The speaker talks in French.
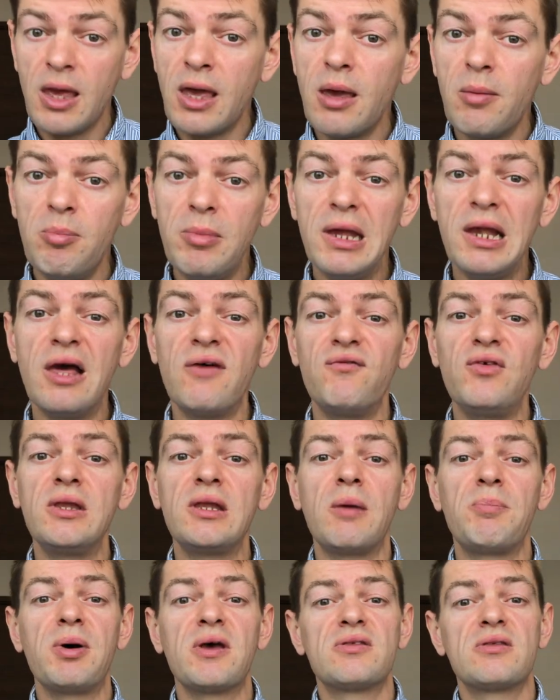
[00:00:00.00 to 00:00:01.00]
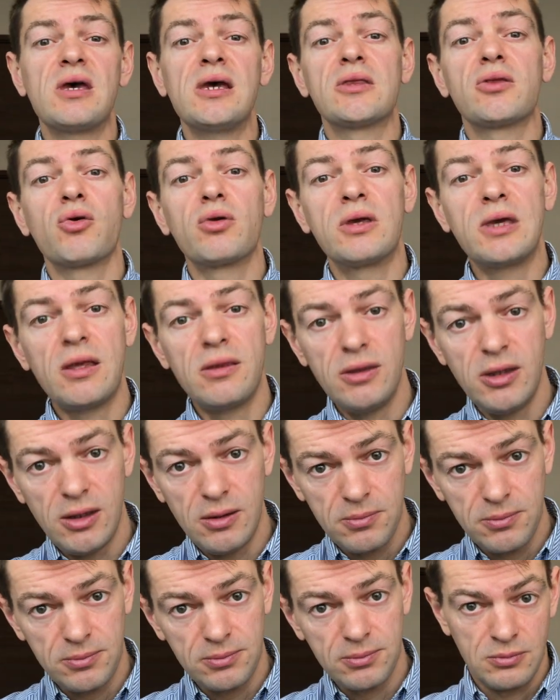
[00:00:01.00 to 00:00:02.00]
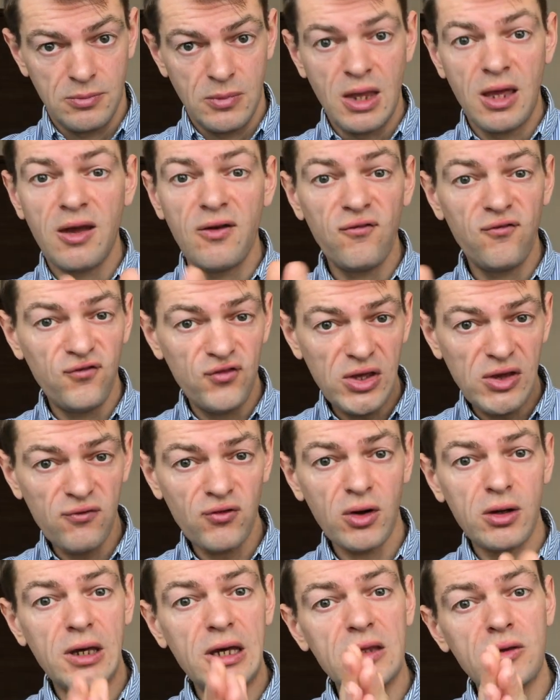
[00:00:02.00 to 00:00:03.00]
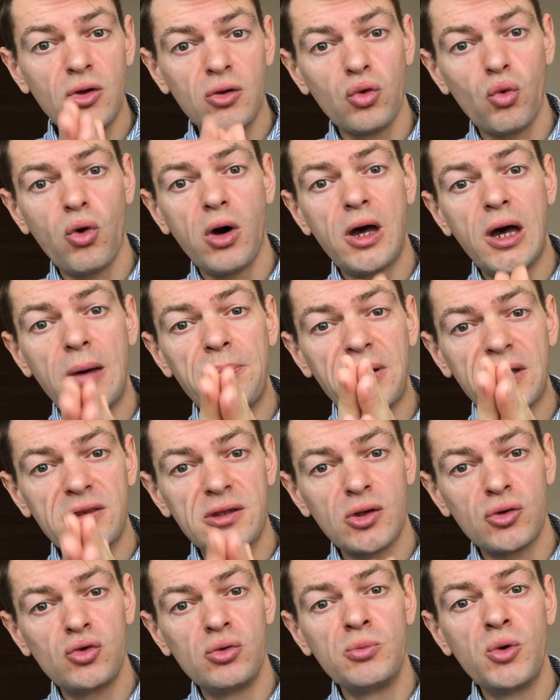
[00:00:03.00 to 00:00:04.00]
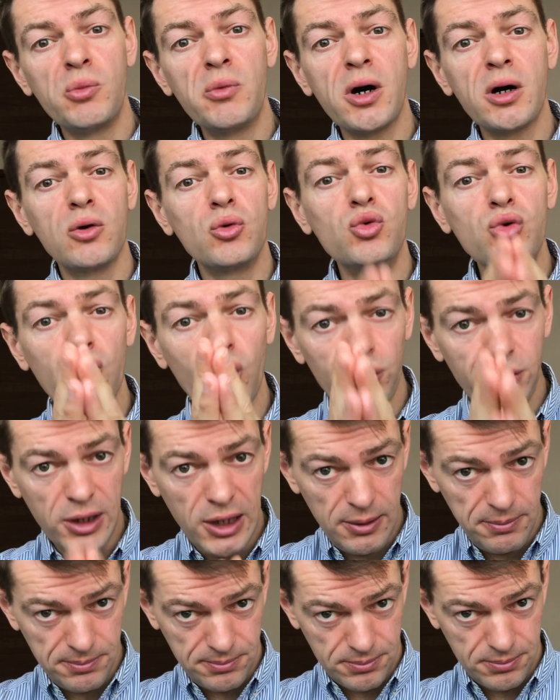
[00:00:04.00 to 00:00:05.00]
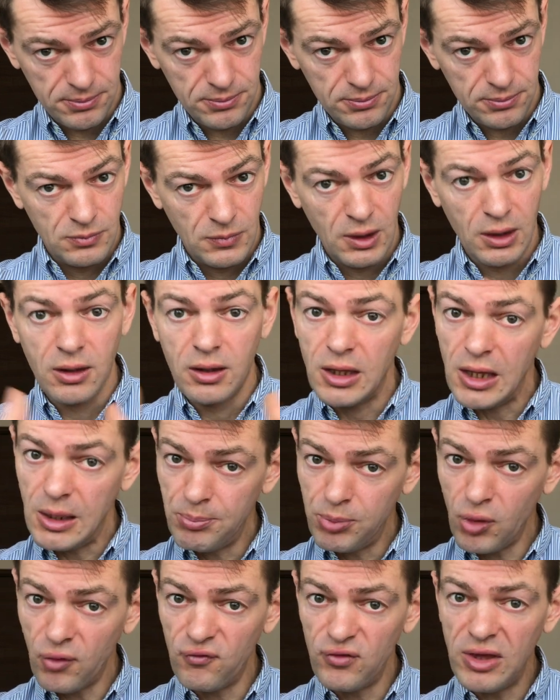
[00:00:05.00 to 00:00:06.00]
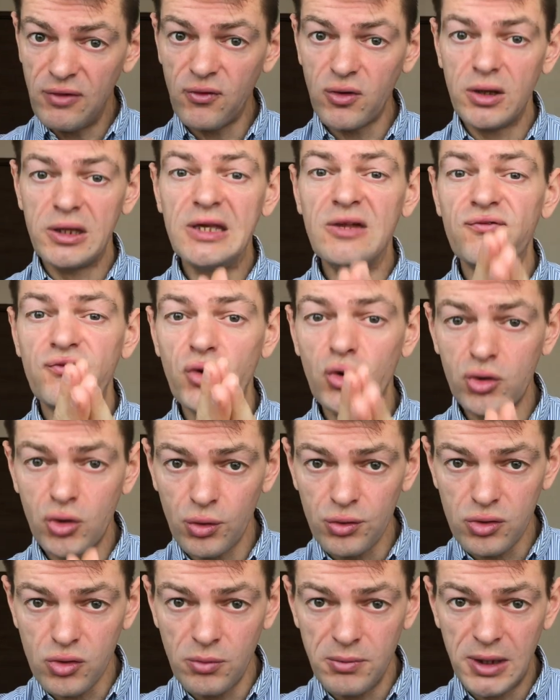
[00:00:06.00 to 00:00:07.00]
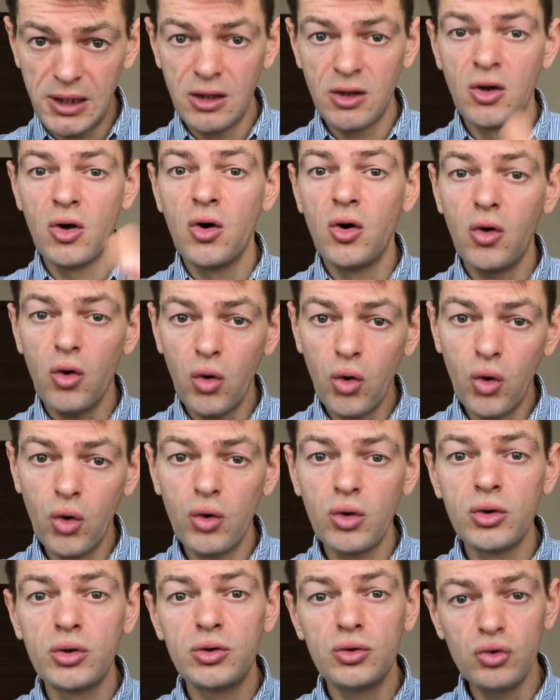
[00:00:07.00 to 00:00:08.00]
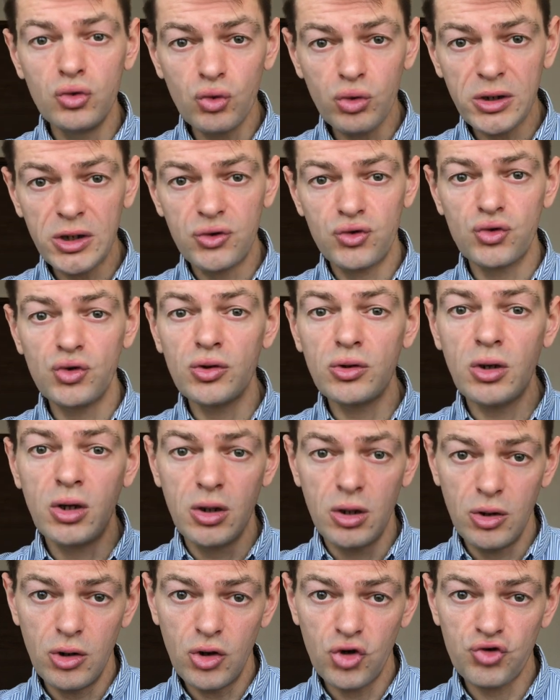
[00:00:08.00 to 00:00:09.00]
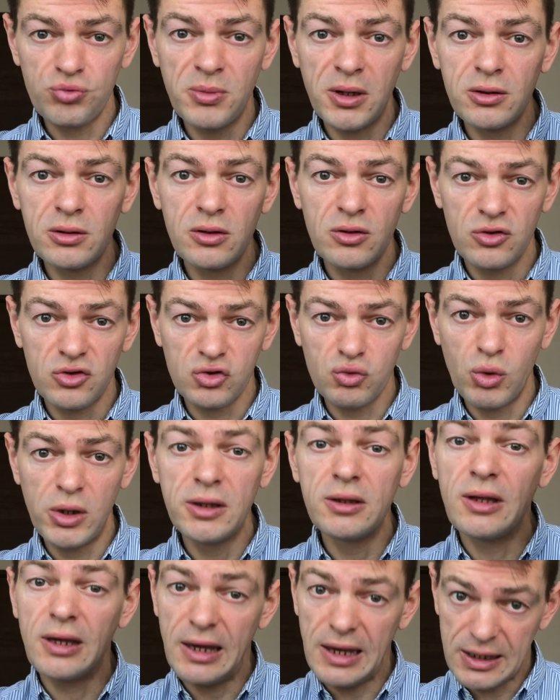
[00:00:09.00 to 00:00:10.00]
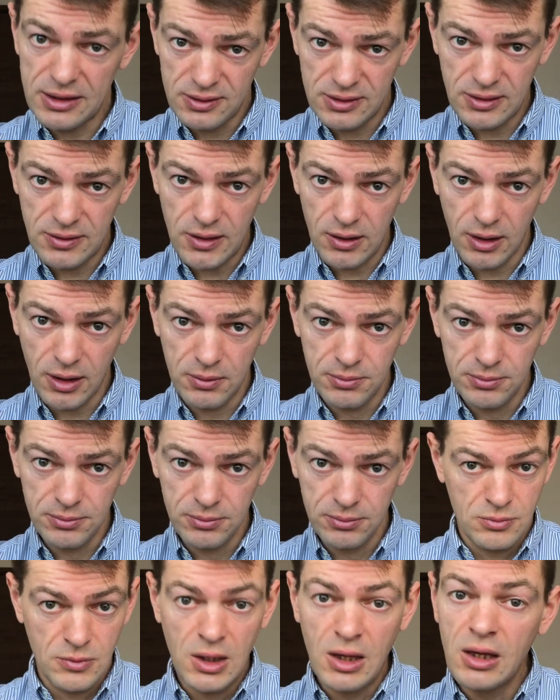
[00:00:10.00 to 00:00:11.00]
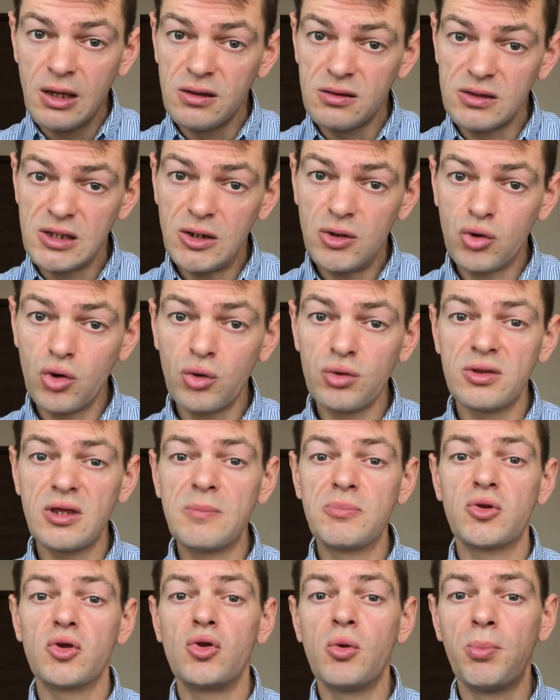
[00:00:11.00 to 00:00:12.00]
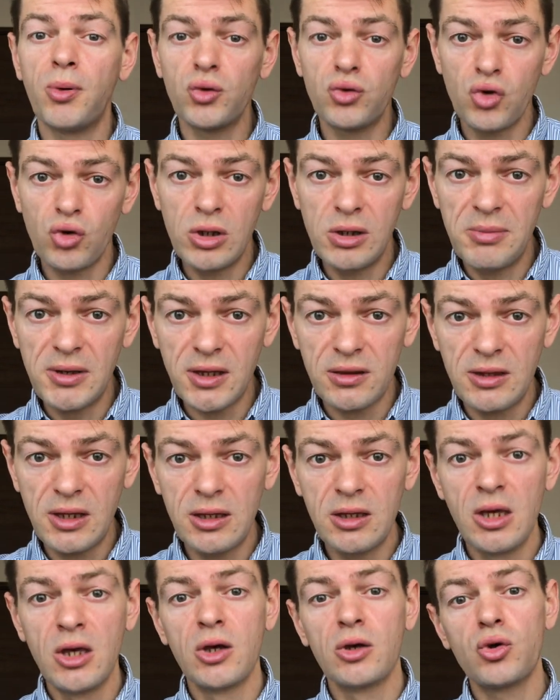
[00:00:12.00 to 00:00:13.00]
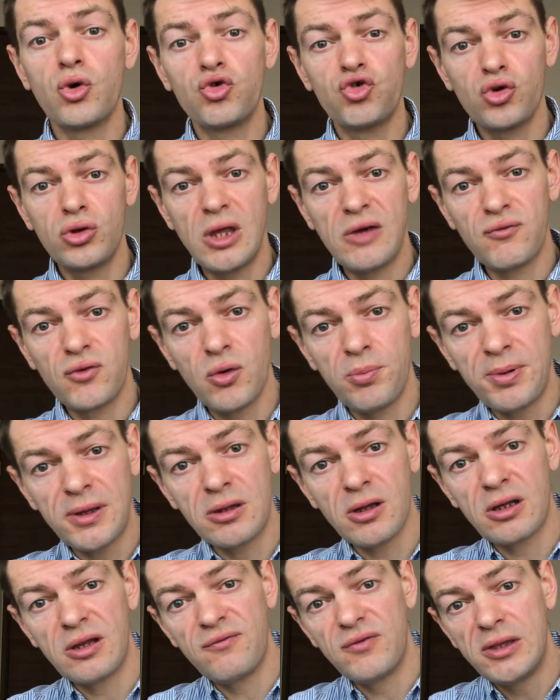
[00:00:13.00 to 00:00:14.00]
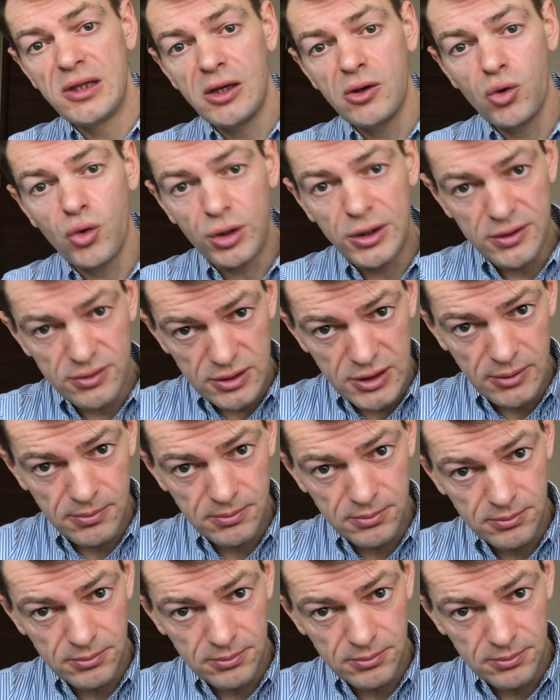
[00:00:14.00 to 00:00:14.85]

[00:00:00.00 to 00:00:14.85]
Mais la vie n'a pas à être gagnée. Vivre est un droit à partir du moment où l'on est. Et pour vivre, il faut consommer eau, nourriture, logement, soins, etc. C'est le concept de proto-liberté que je développais dans la vidéo ici.